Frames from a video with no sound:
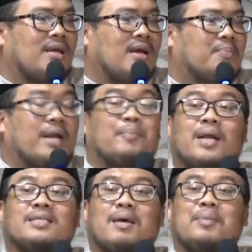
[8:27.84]
pada
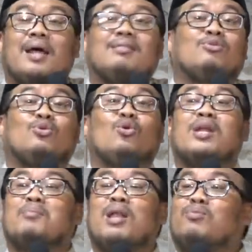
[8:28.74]
para sahabat,
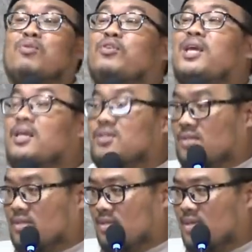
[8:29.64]
Atadruna mal
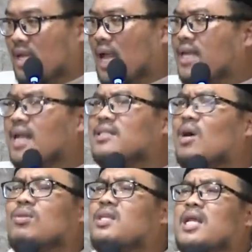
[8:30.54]
muflis. Kalian
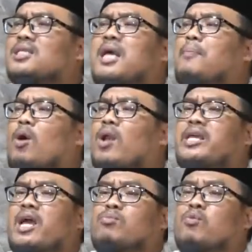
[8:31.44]
tahu tidak siapa orang
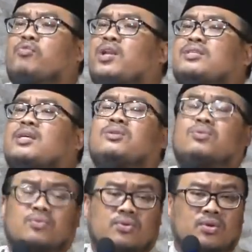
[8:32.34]
yang muflis
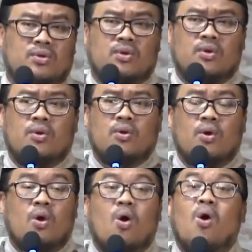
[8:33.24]
itu?
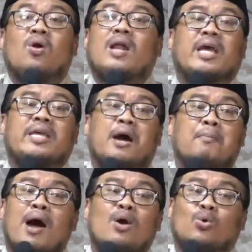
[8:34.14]
Orang yang
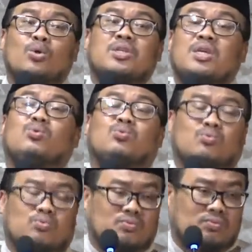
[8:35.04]
bangkrut itu.
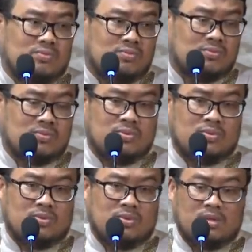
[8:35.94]

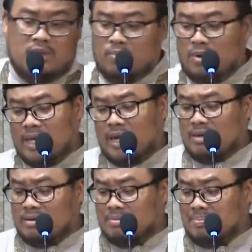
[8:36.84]
Kemudian
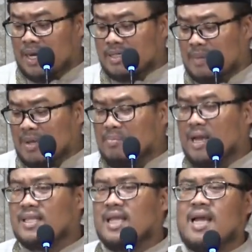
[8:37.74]
para sahabat
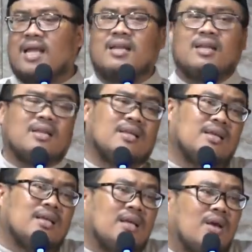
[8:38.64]
mengatakan,
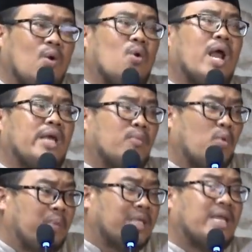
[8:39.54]
orang yang
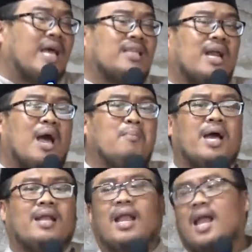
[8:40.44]
muflis di antara kami
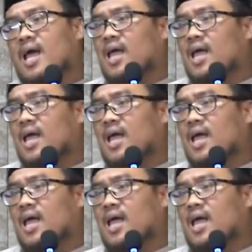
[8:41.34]
adalah